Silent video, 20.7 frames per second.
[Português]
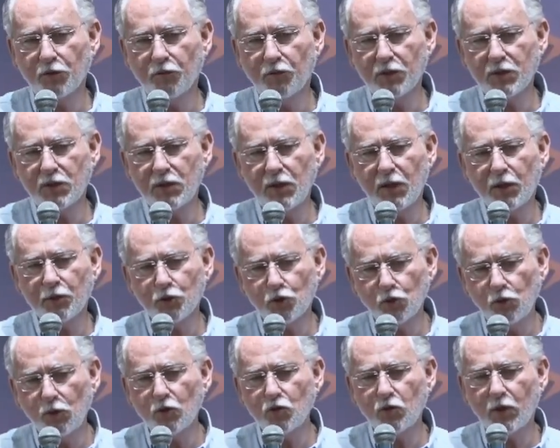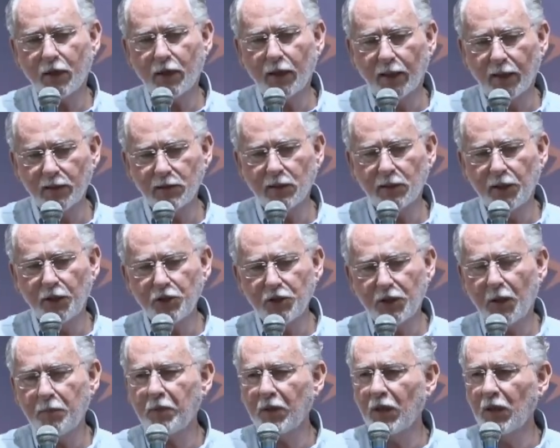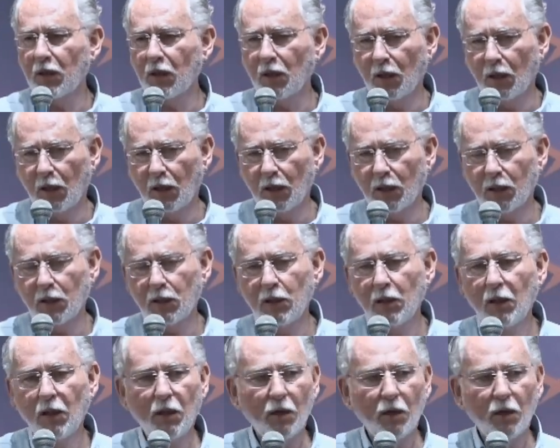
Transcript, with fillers: Você ajuda a sua criança desde que é pequenininha.